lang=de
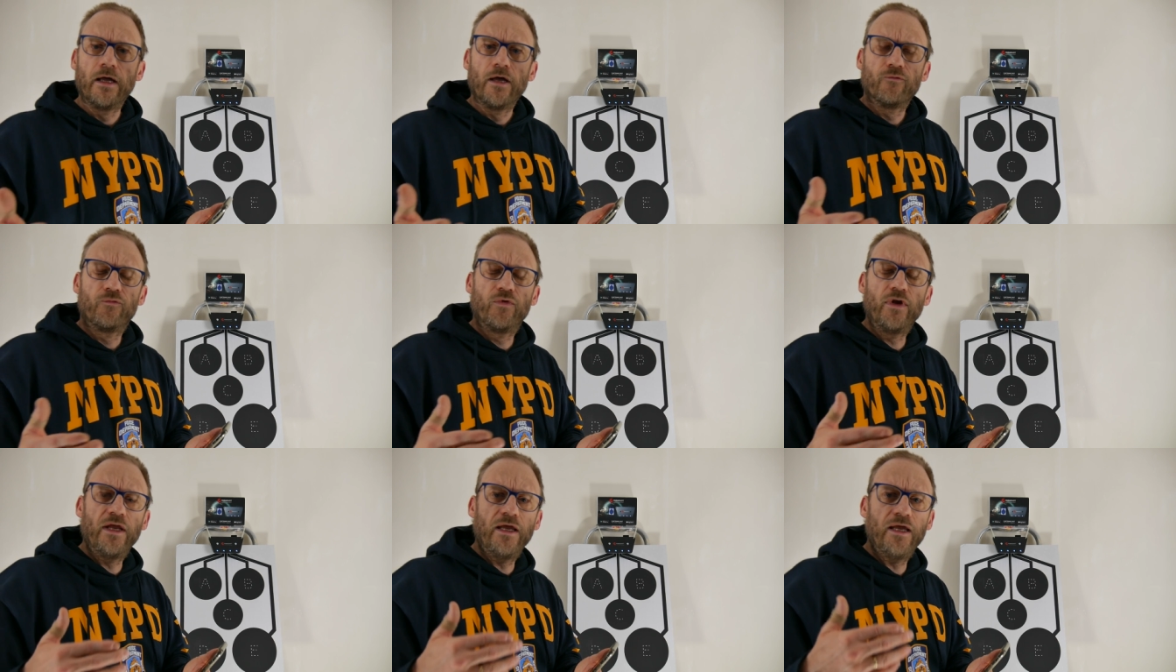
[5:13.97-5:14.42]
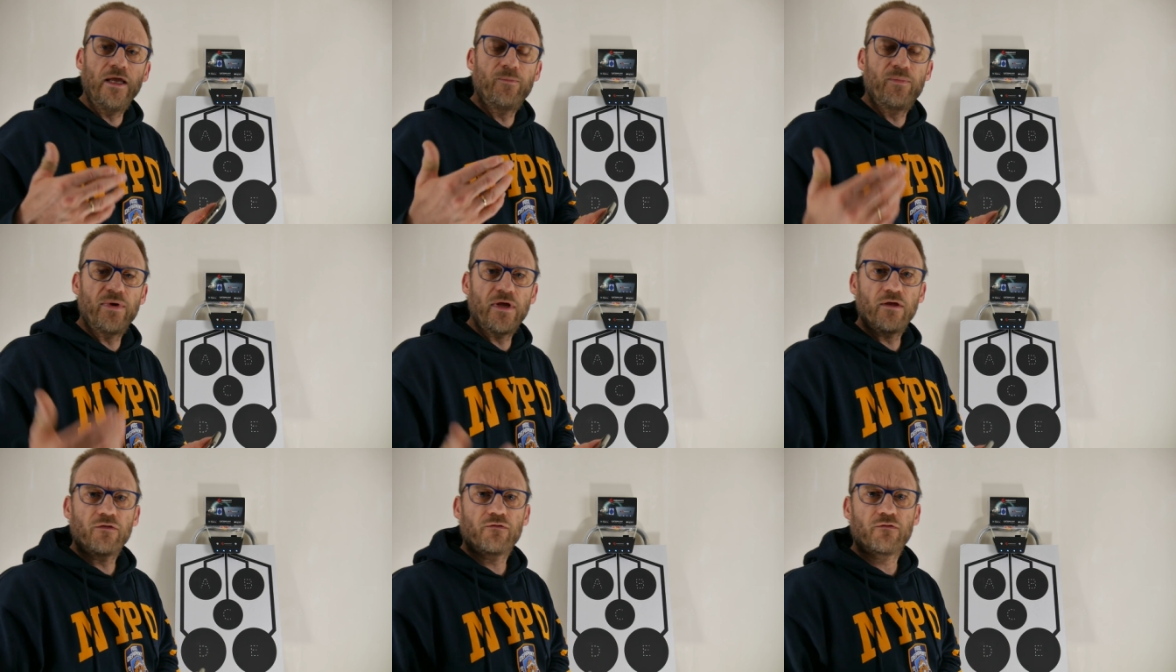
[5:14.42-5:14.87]
für die
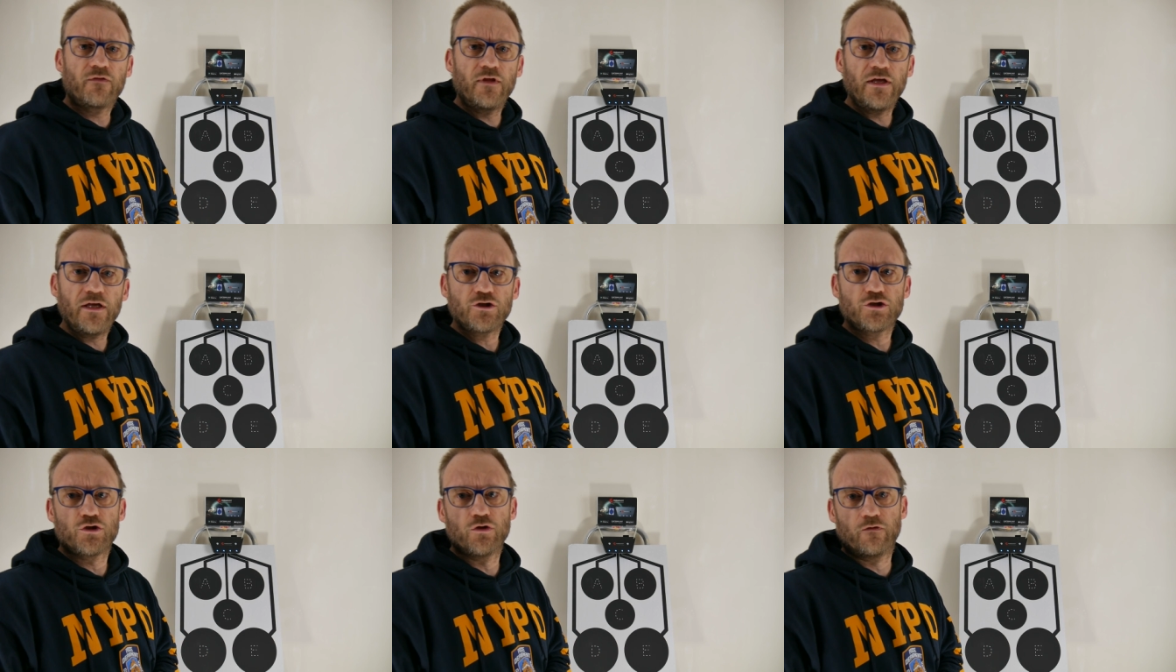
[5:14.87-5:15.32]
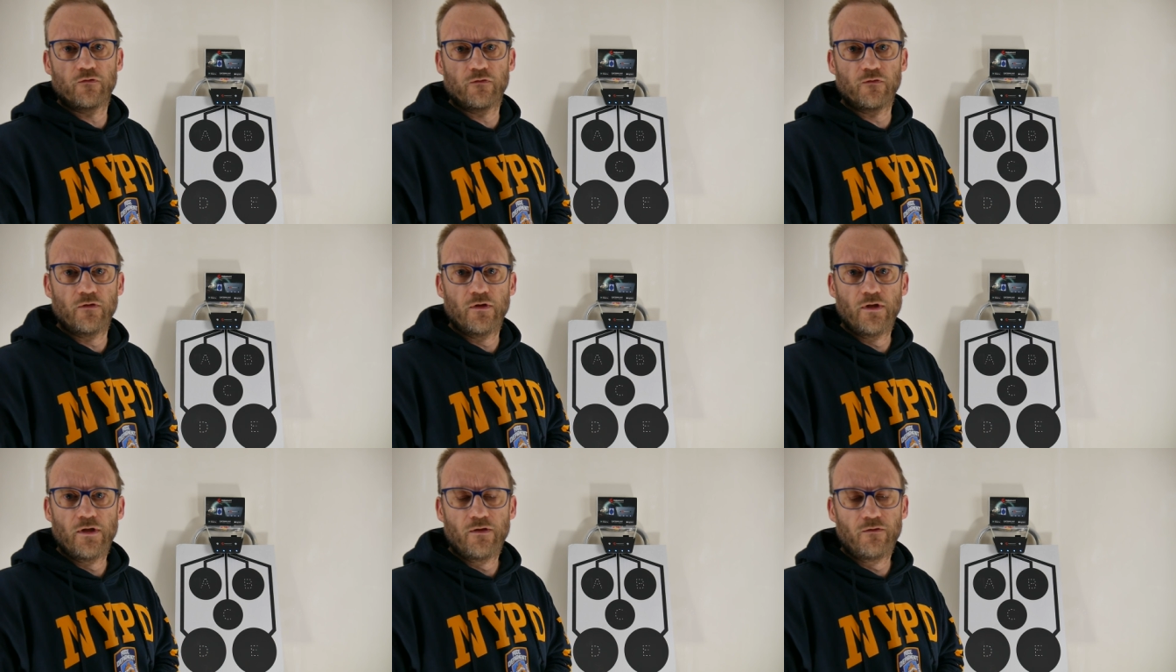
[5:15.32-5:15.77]

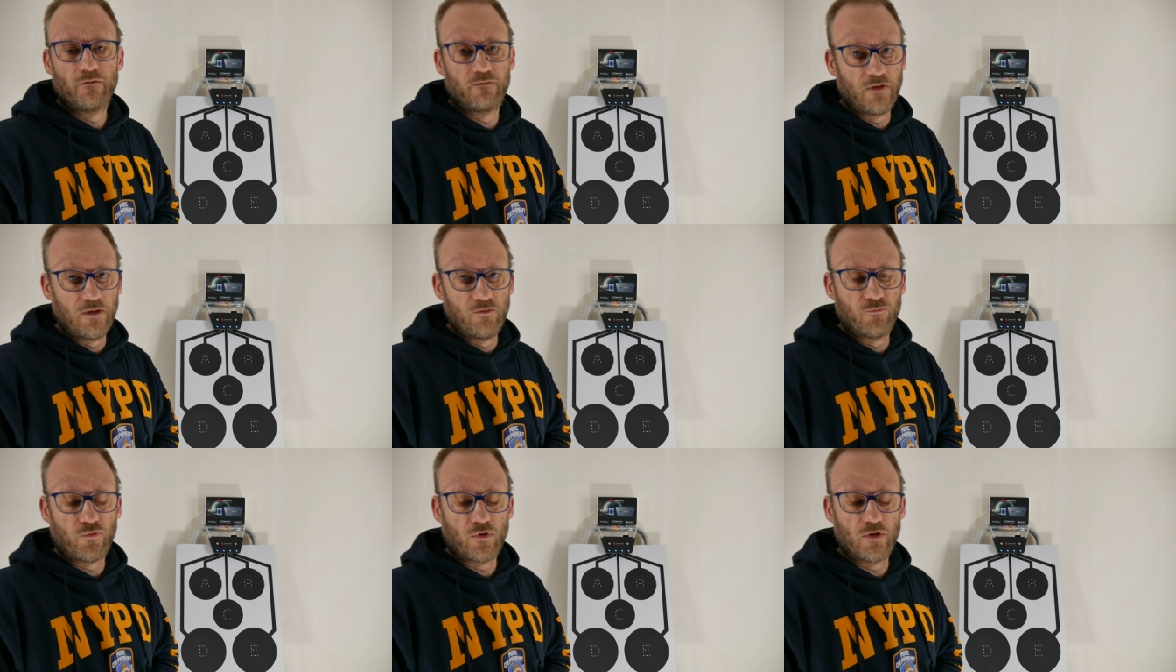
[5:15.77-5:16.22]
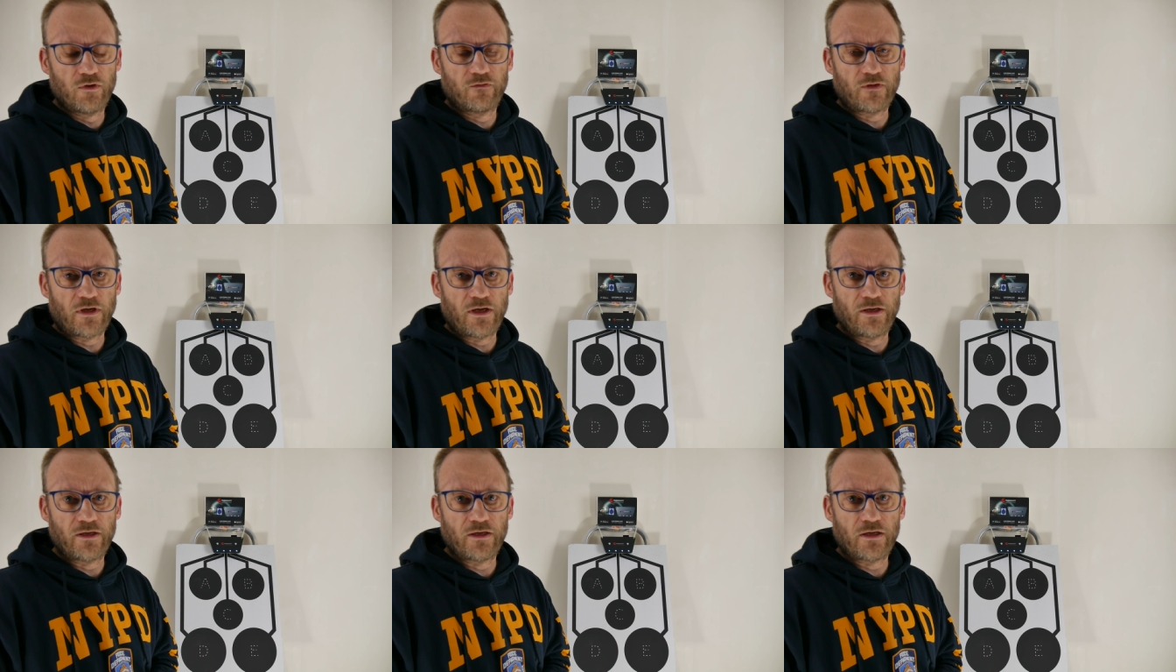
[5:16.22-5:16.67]
EPSC-Schützen sinnvoll
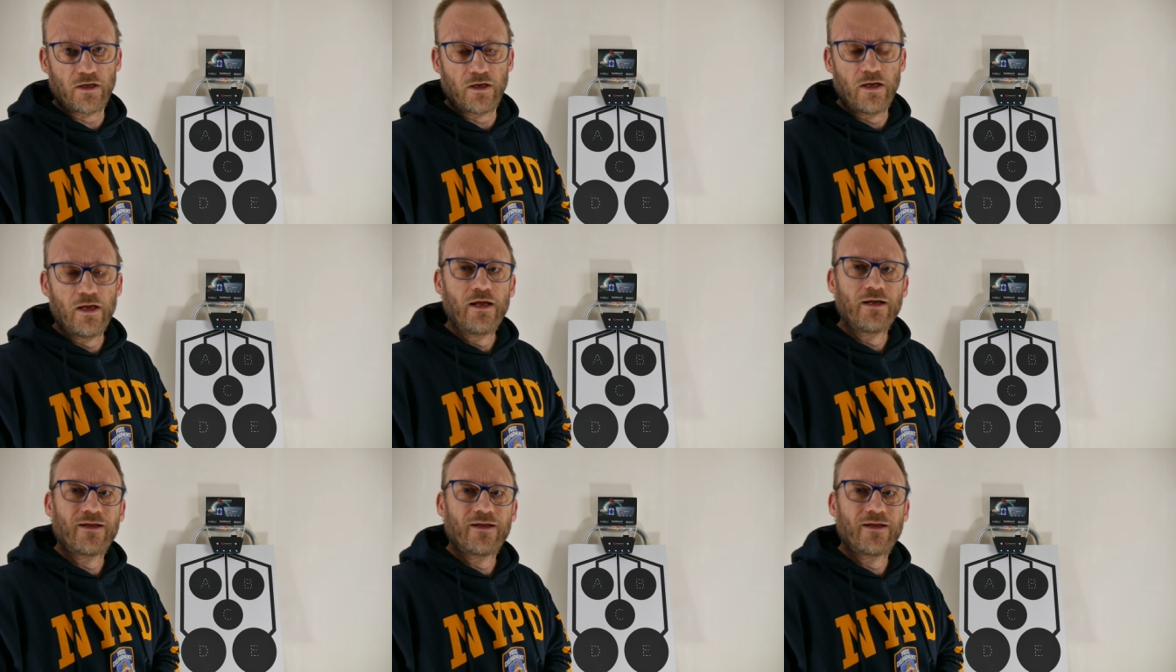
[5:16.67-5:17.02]
sein kann.